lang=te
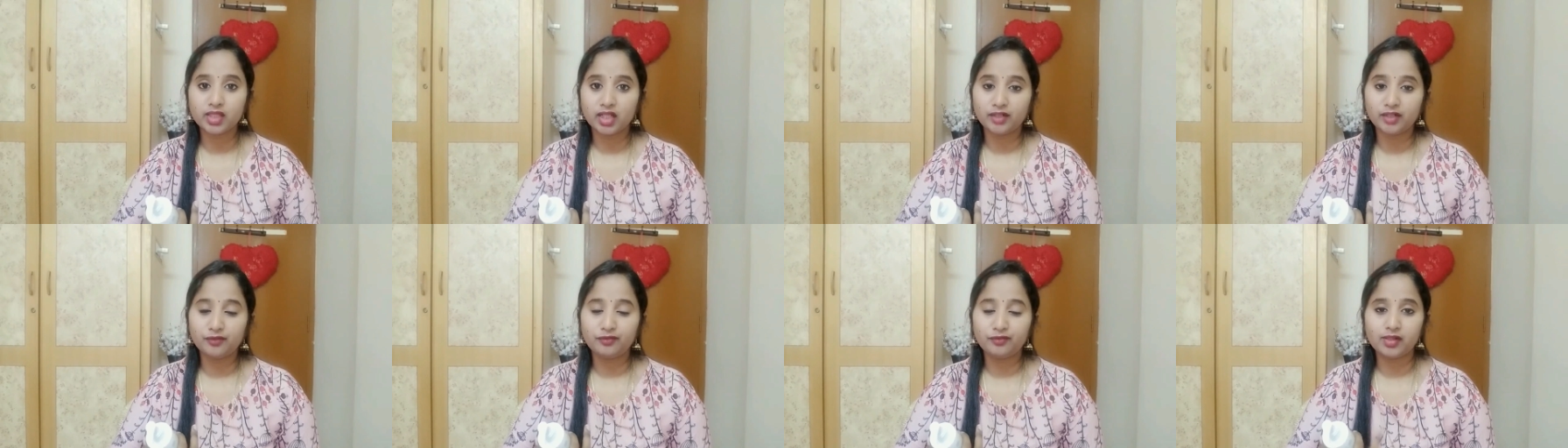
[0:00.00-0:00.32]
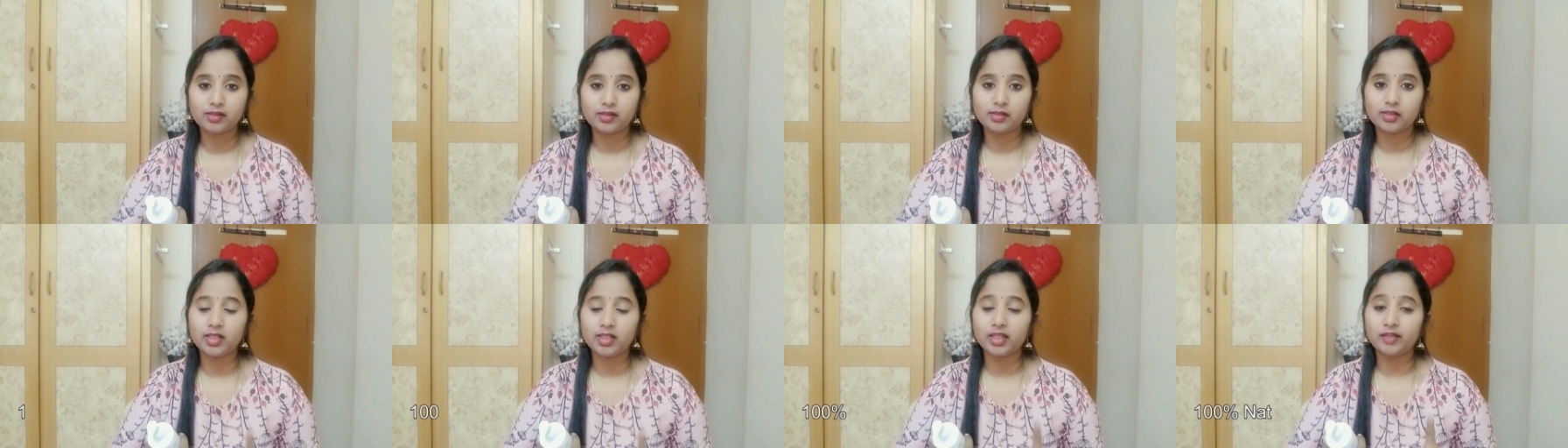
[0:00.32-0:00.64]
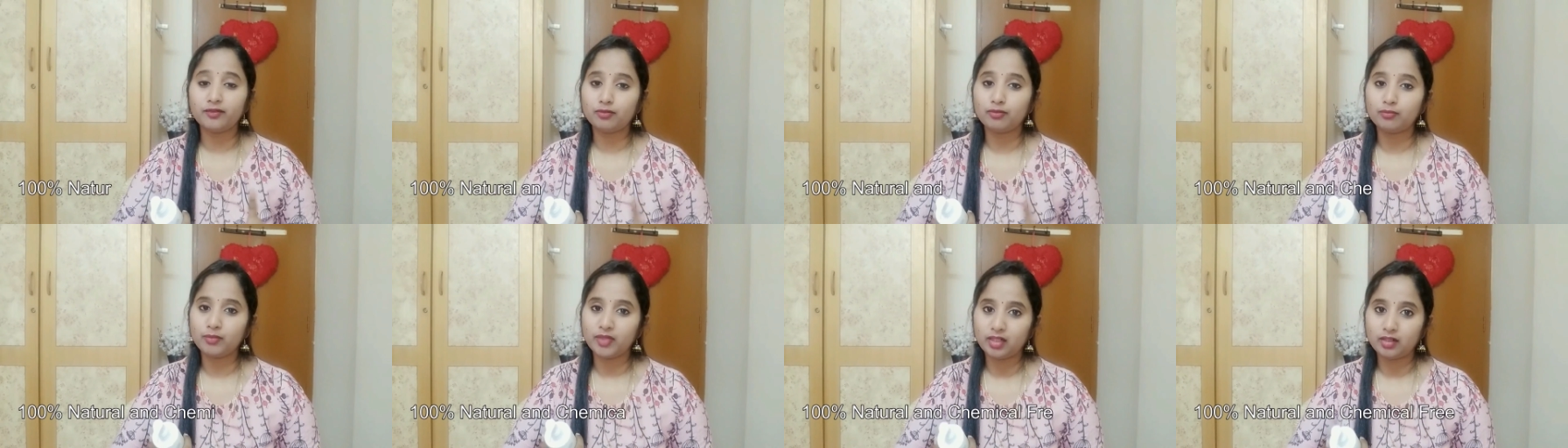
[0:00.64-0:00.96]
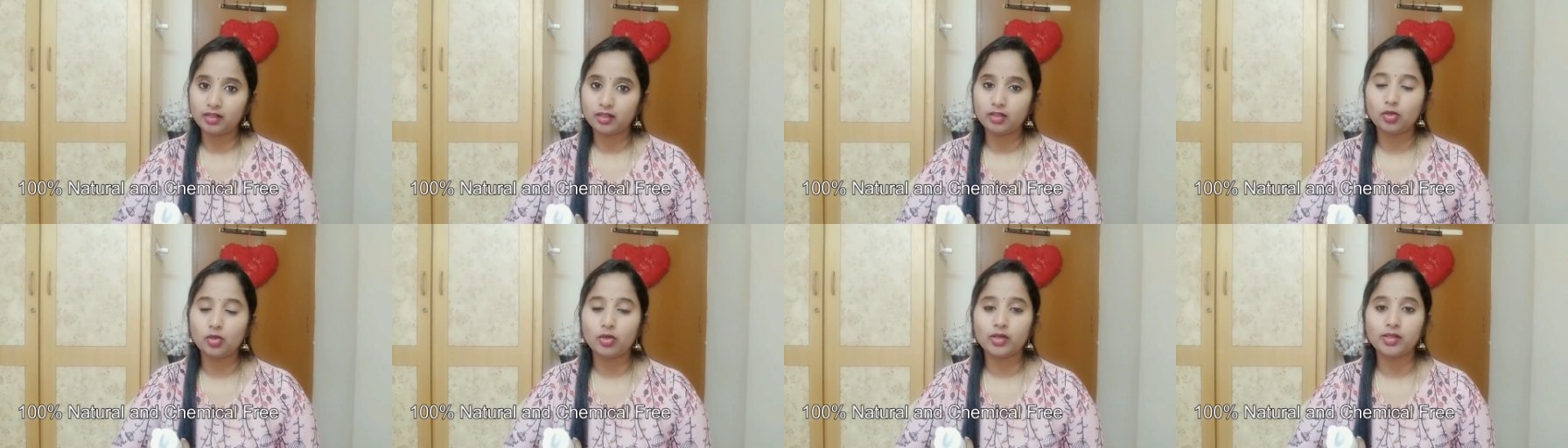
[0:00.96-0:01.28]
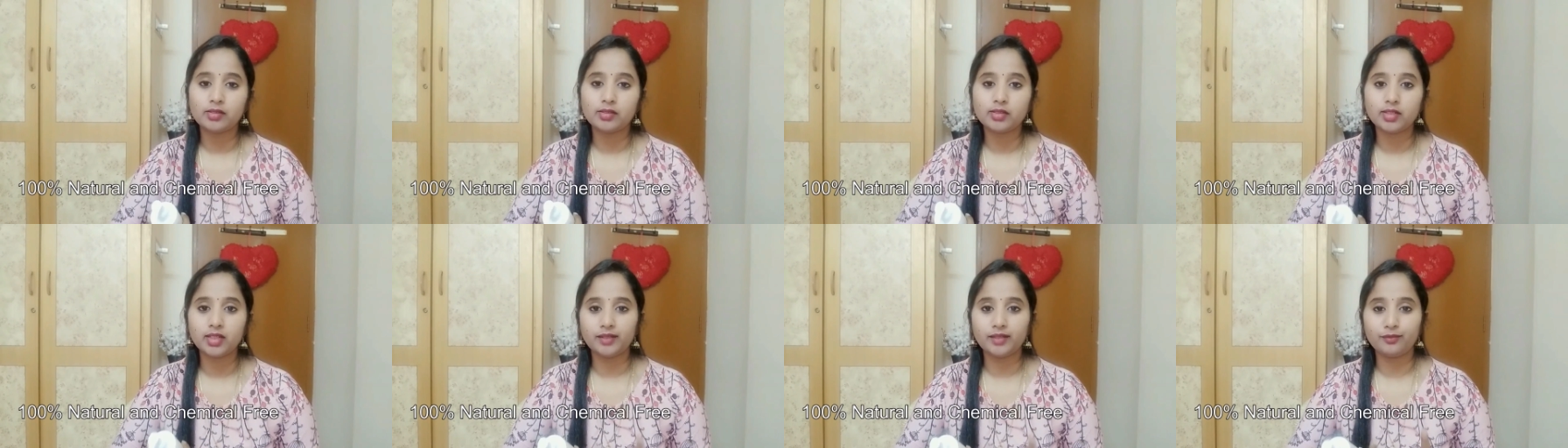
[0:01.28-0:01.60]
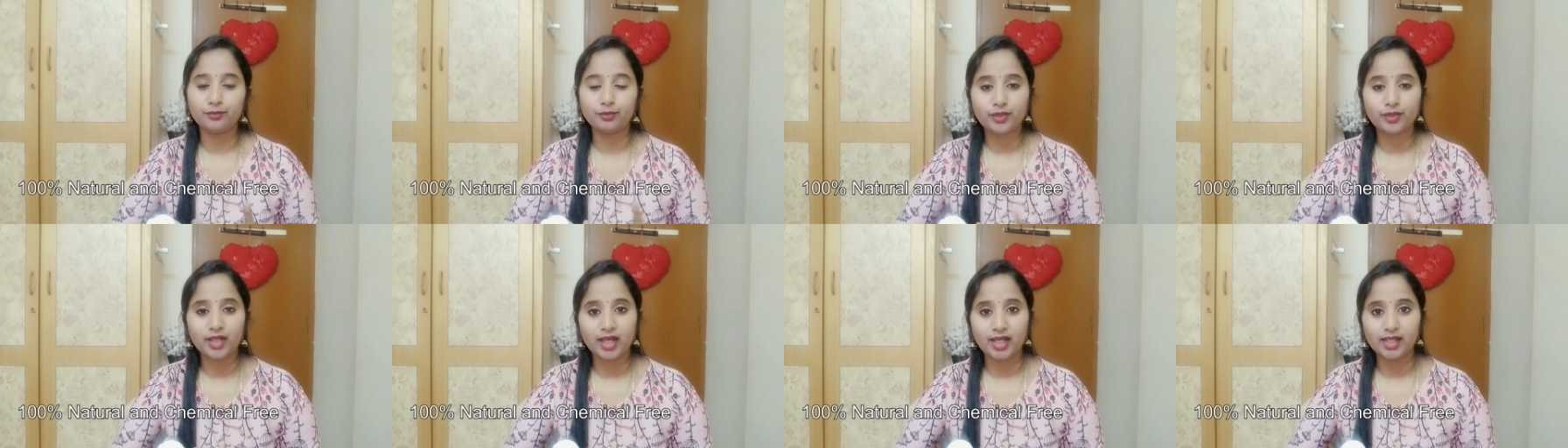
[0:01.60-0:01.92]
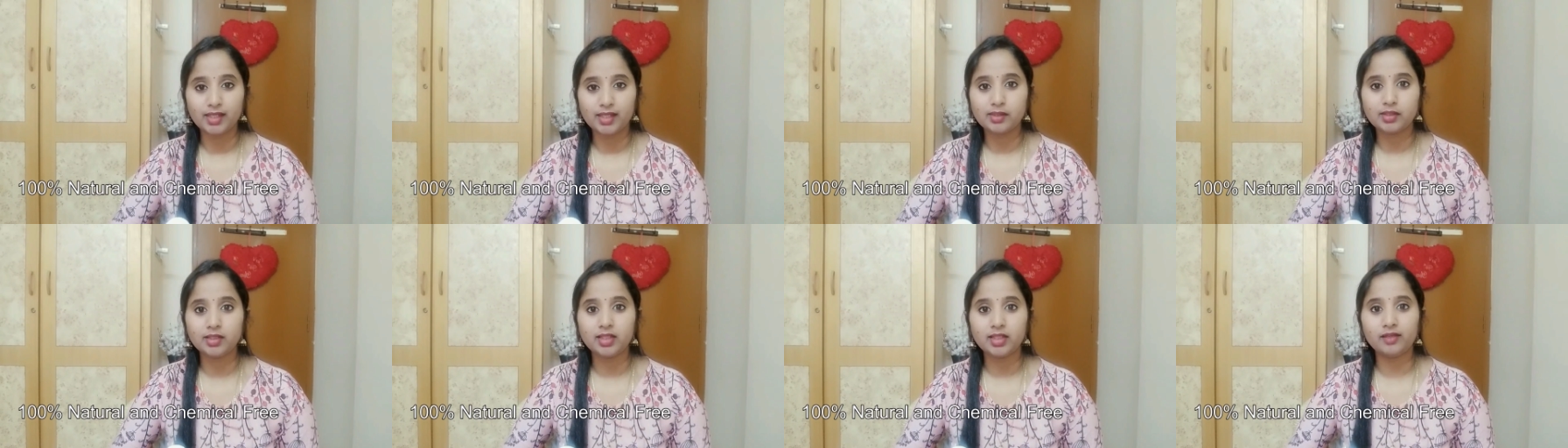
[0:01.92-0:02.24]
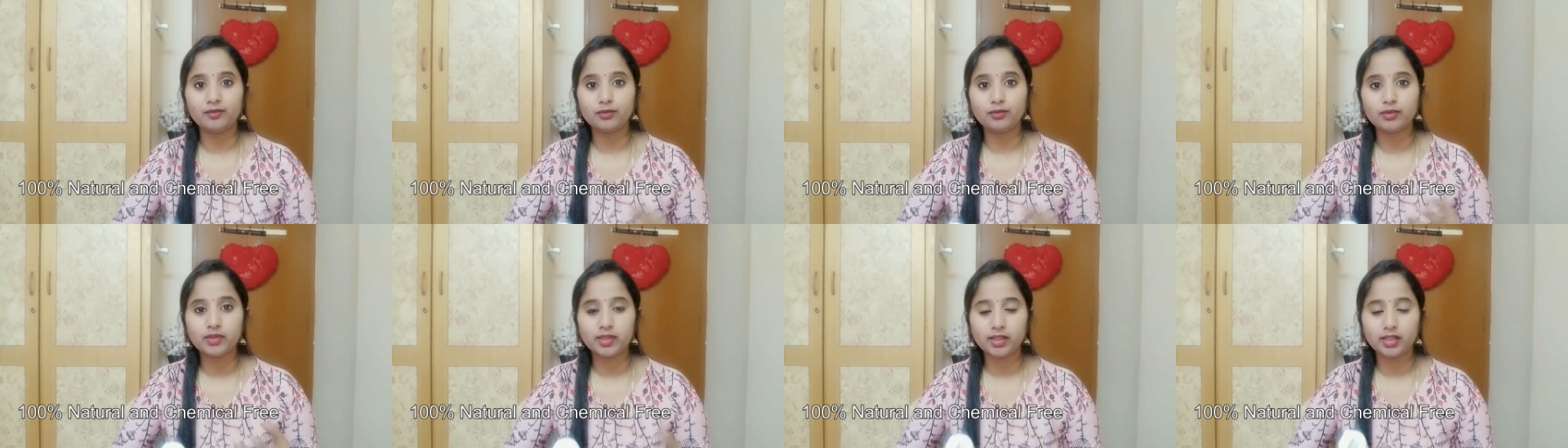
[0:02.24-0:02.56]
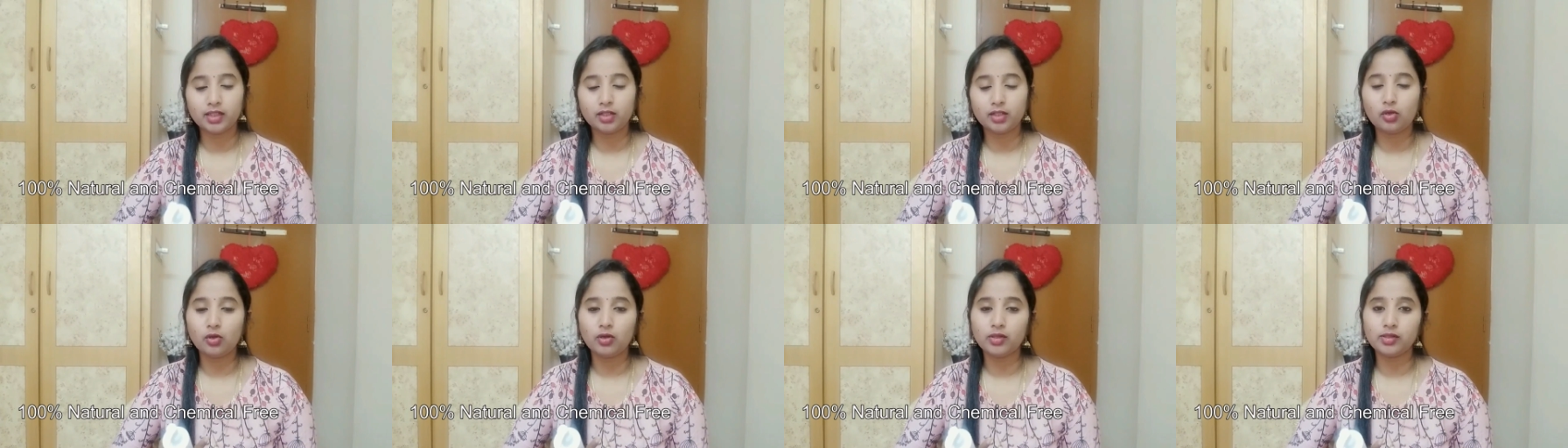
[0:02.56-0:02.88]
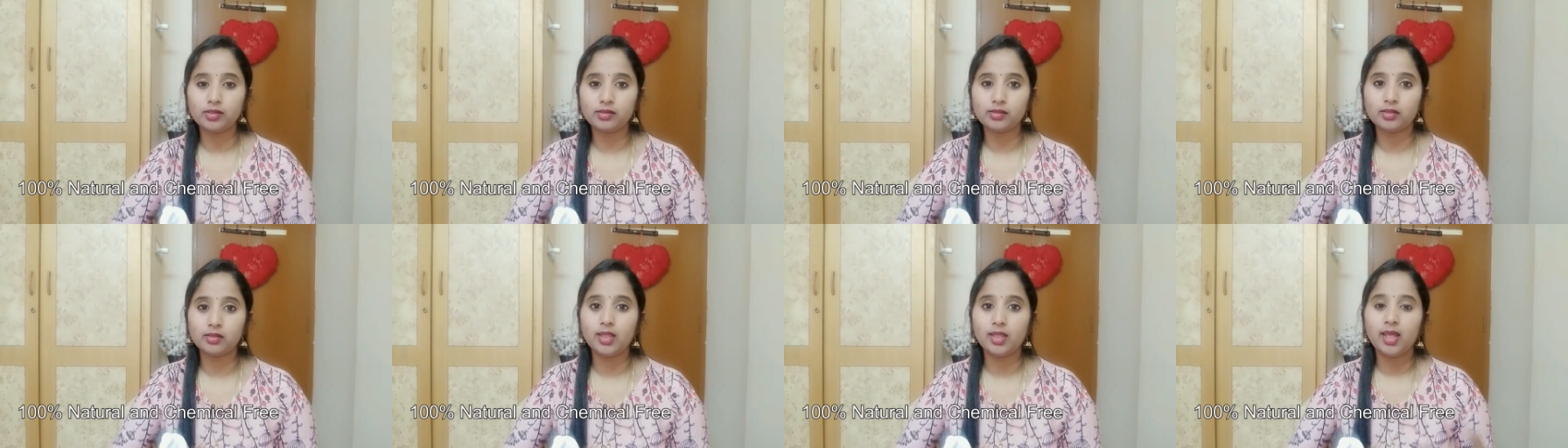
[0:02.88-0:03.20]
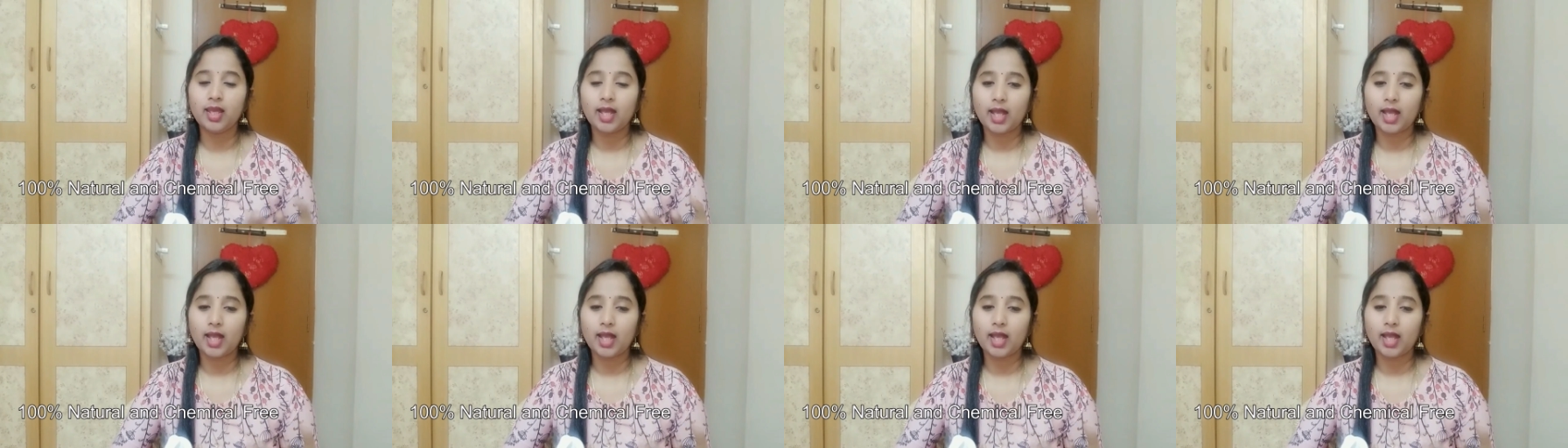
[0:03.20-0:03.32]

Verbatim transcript: సల్ఫేట్స్ లేవు మినరల్ ఆయిల్స్ లేవు డైస్ లేవు సిలికాన్స్